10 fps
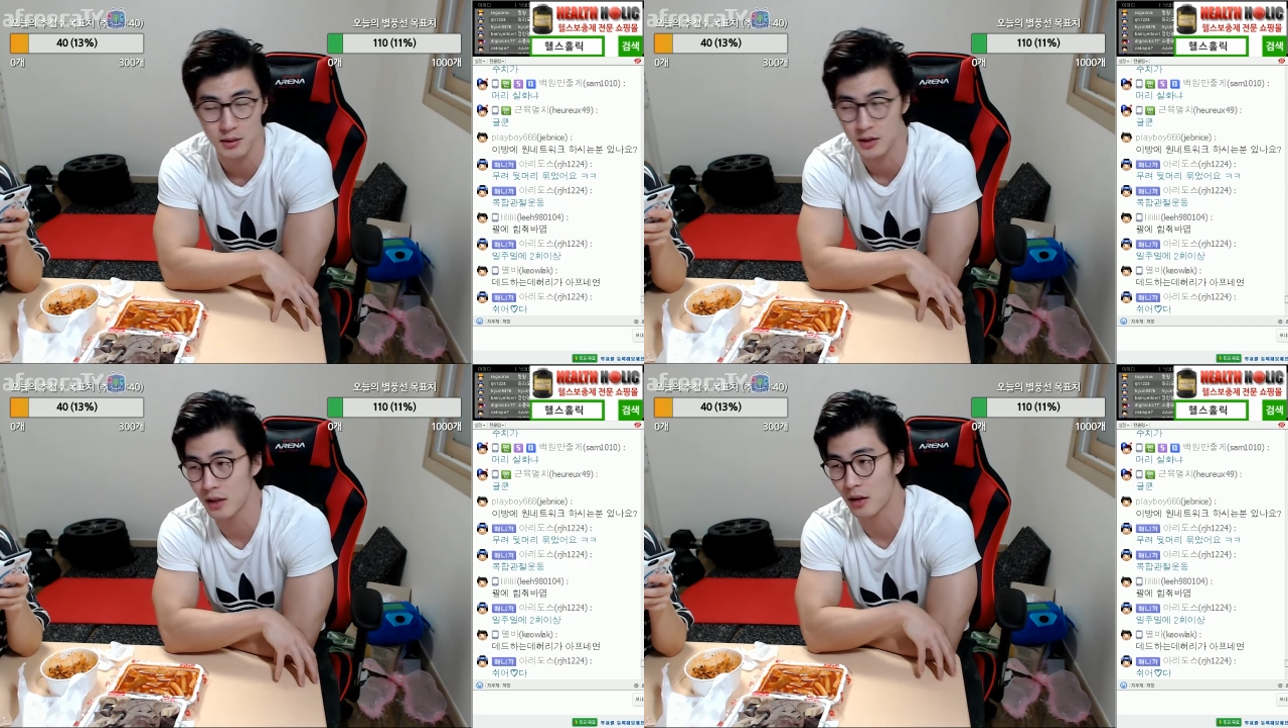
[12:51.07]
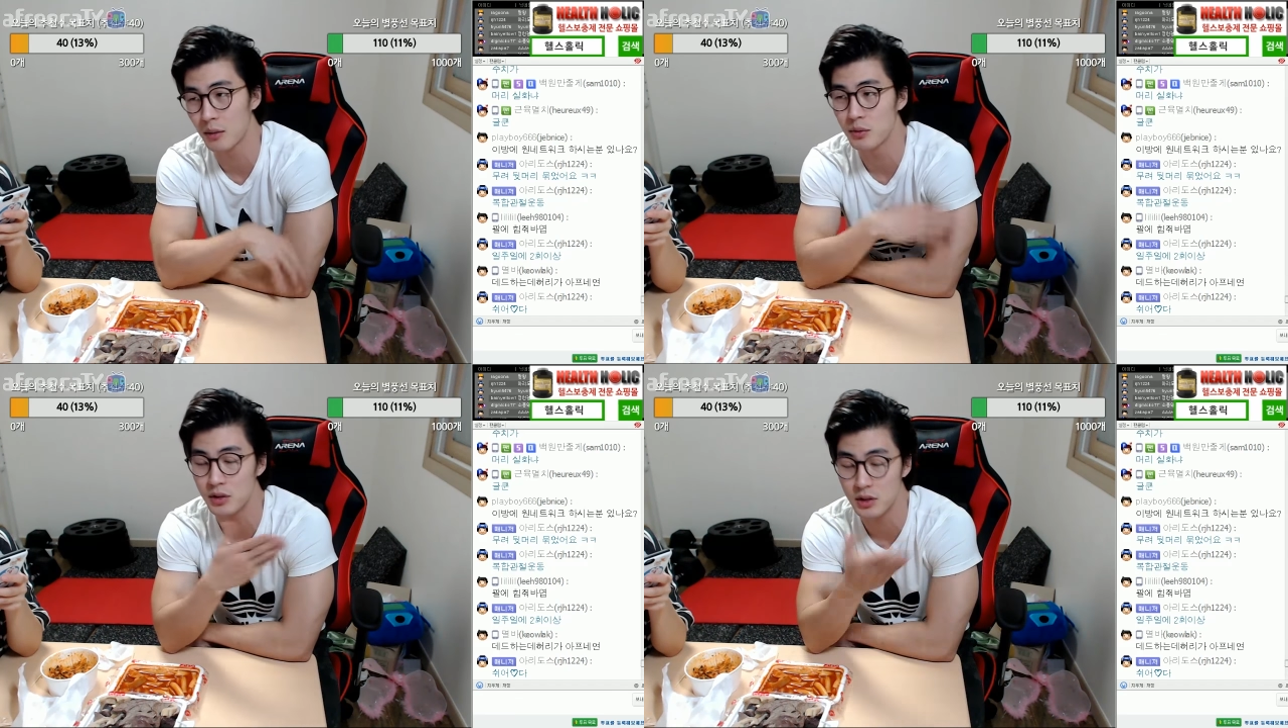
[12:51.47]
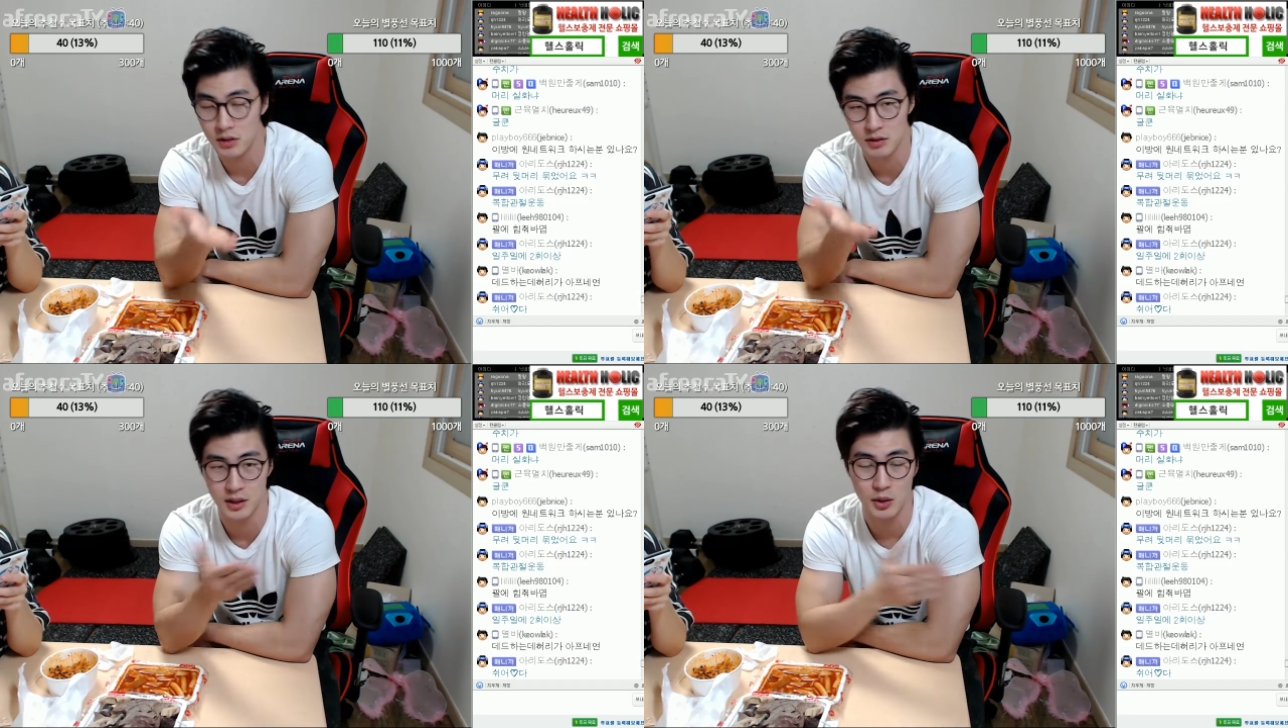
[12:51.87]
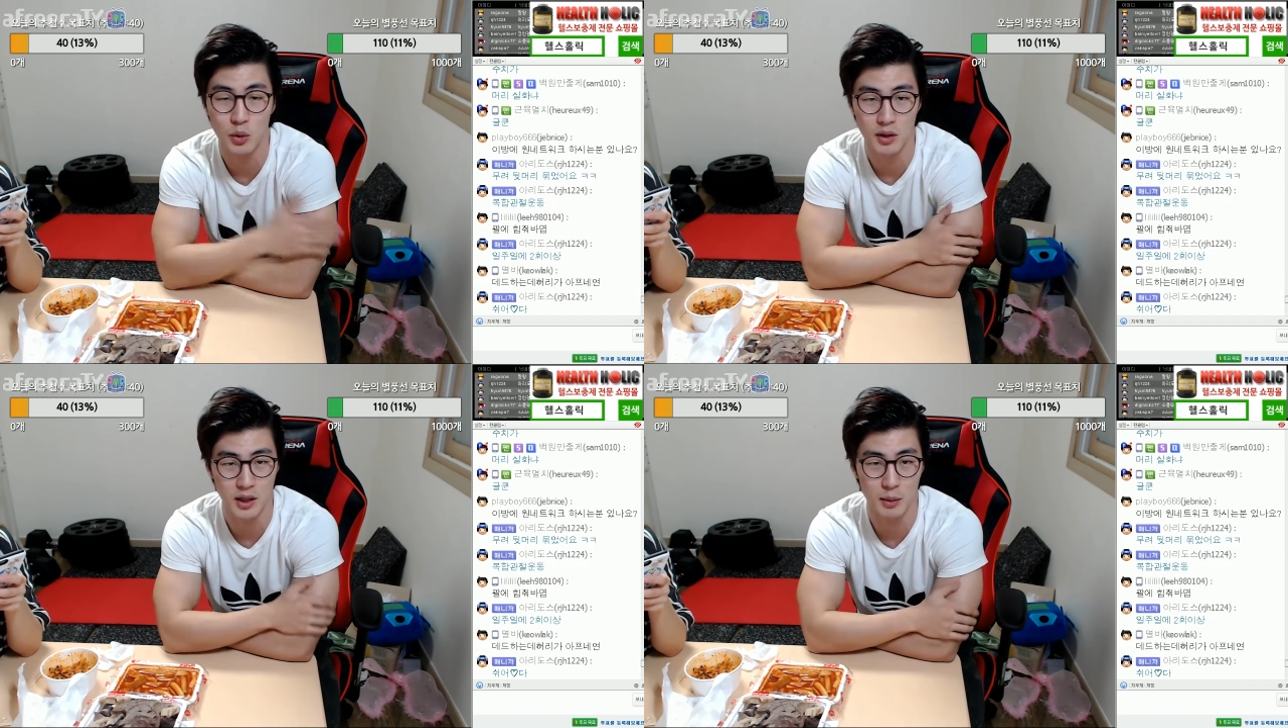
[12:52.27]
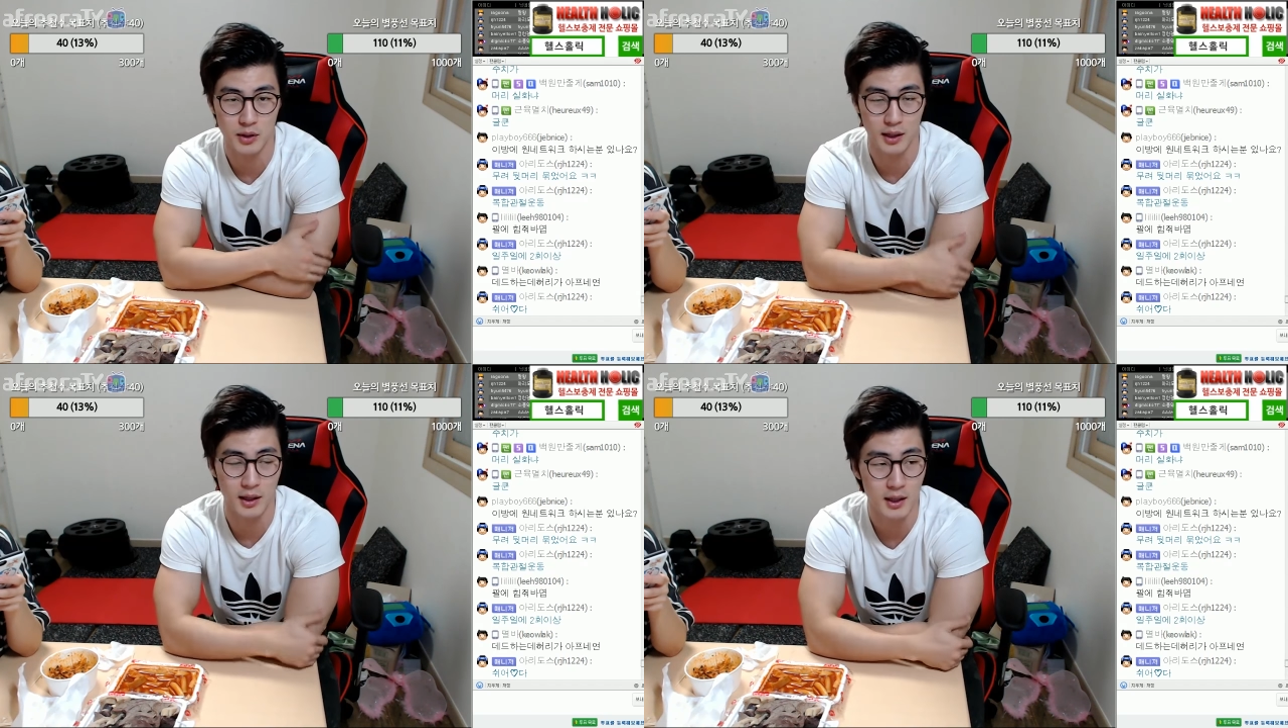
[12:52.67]
근데 여러분들이 그거는 기호기
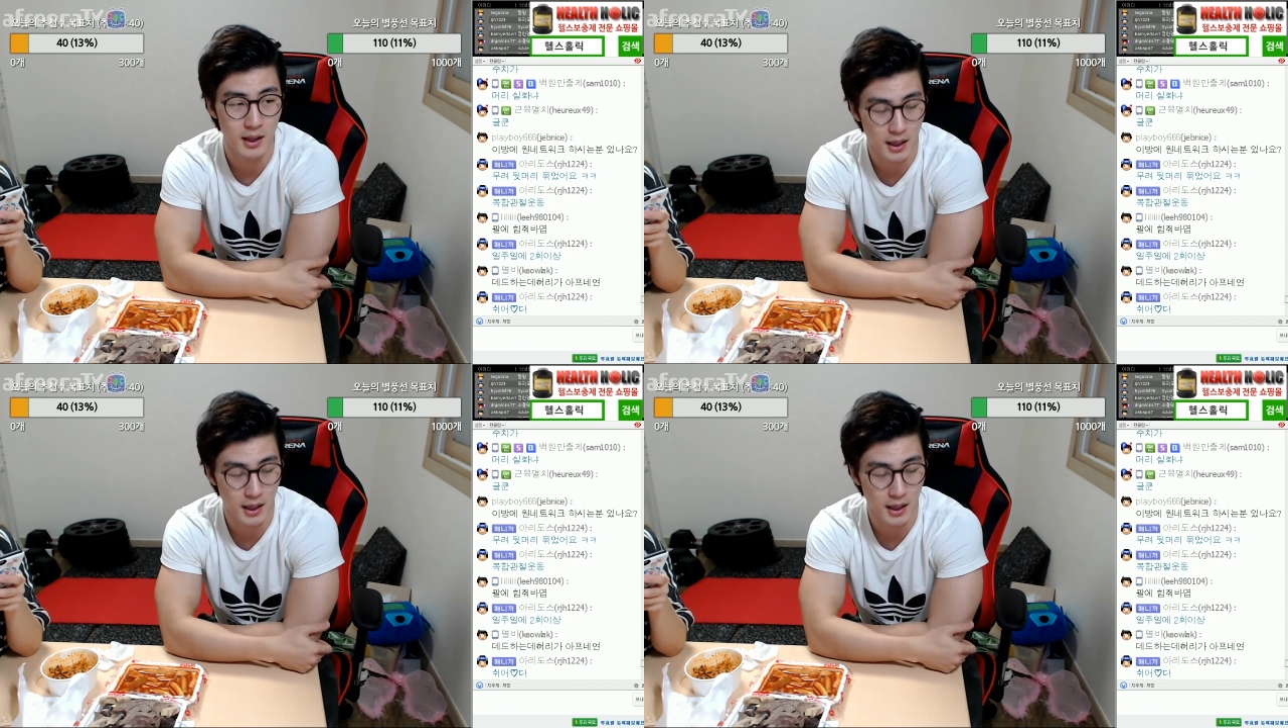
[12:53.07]
때문에